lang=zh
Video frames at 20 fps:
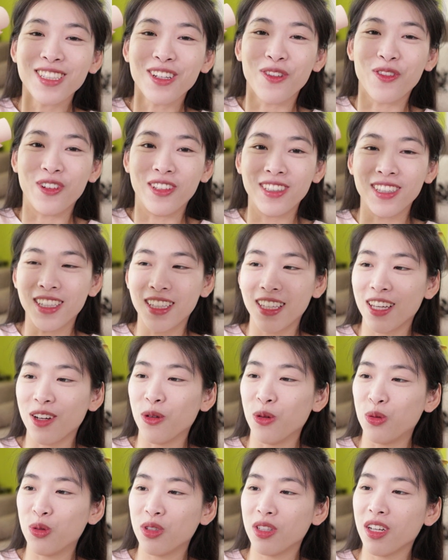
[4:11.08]
这个粉底液
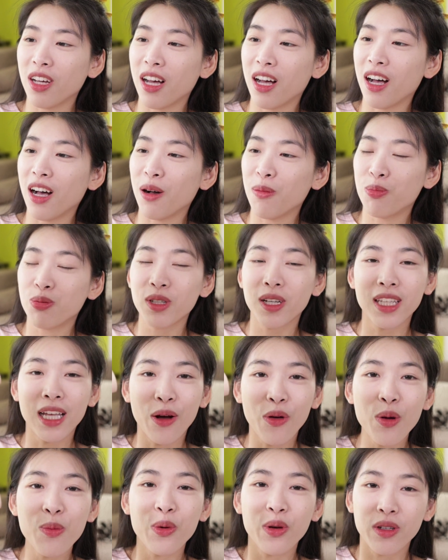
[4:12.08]
我觉得不知道
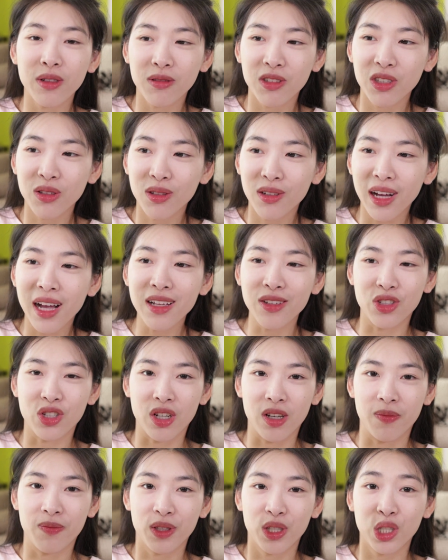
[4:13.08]
它会不会暗
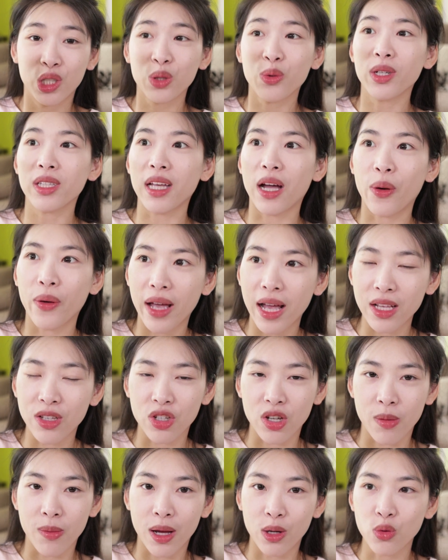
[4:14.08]
沉，希望它会暗
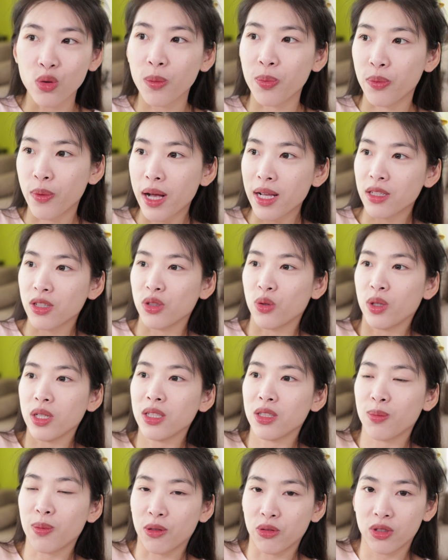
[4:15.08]
沉吧。如果不暗沉的话，
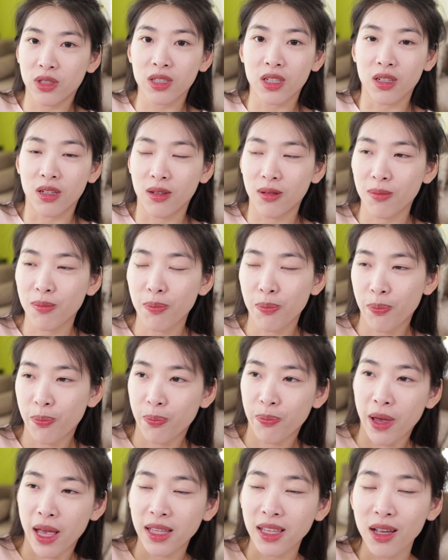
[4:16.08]
一直保持这个。
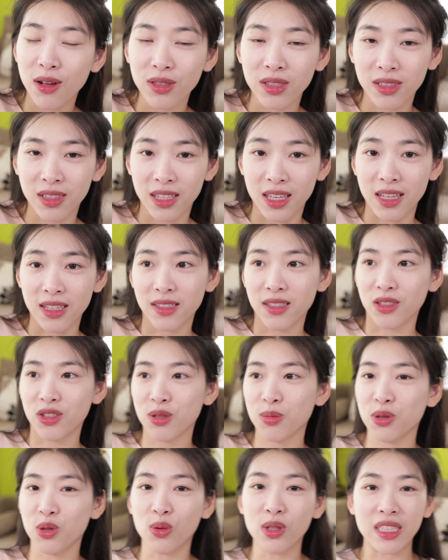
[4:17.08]
白的要死的颜色
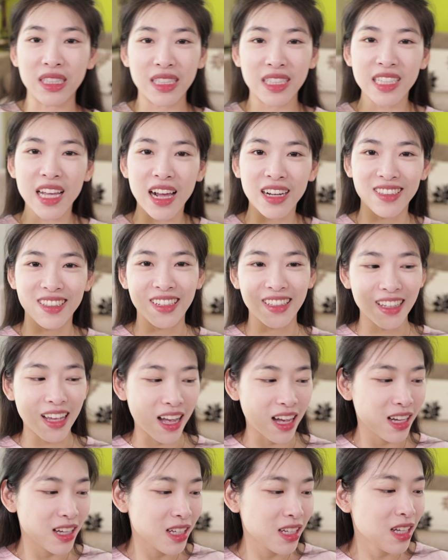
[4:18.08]
是不是有点吓人
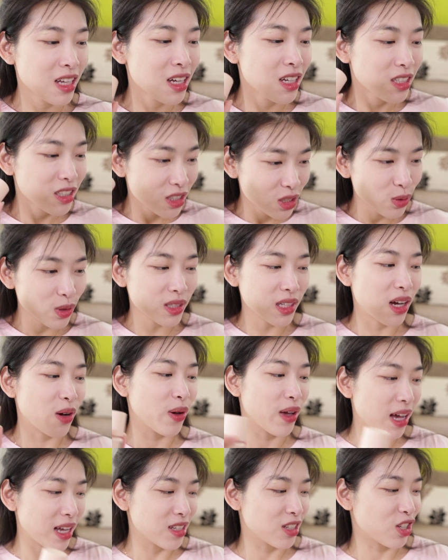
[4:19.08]
呐？希望它
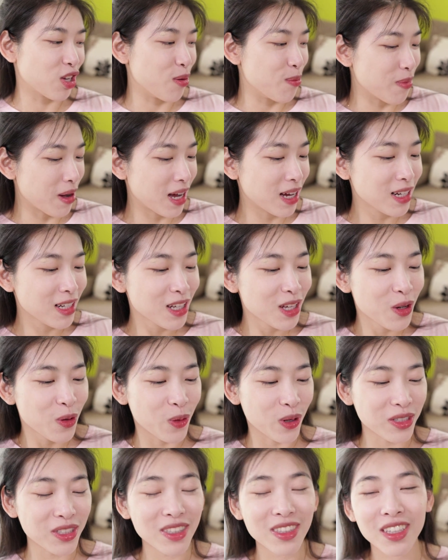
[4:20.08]
会暗沉吧。
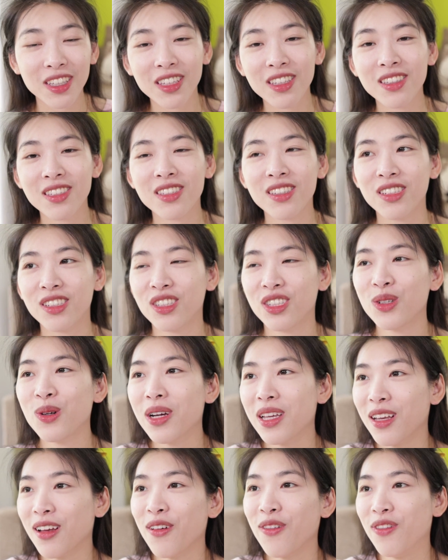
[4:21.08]
我还是第一次希
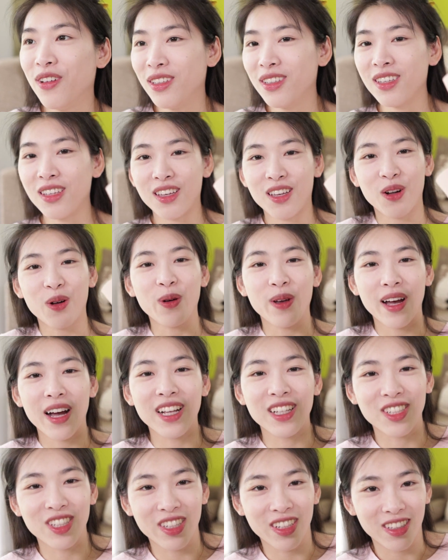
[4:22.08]
望一个粉底也会暗
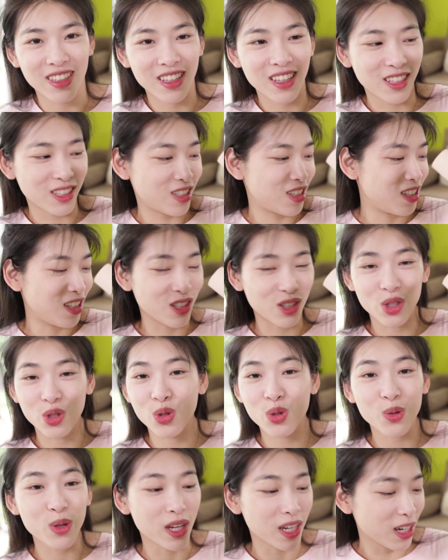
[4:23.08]
沉，那也是也是
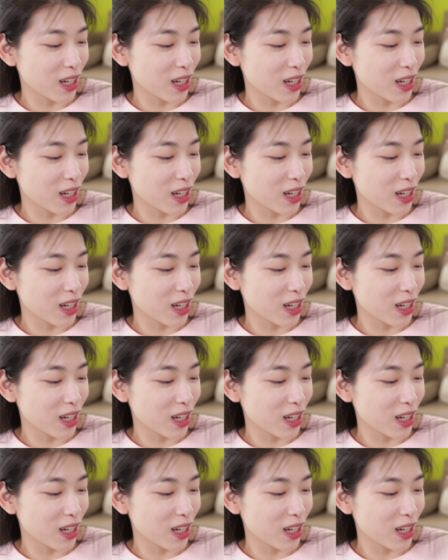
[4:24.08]
醉